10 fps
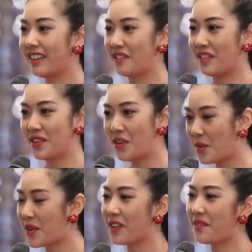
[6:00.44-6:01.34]
là phải
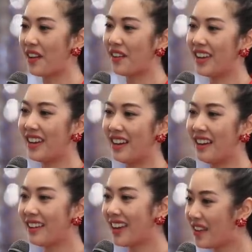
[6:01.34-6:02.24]
đổi ban giám khảo hay là
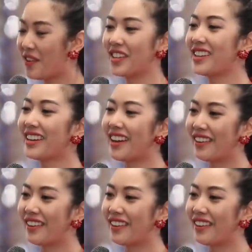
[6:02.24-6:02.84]
thay đổi như thế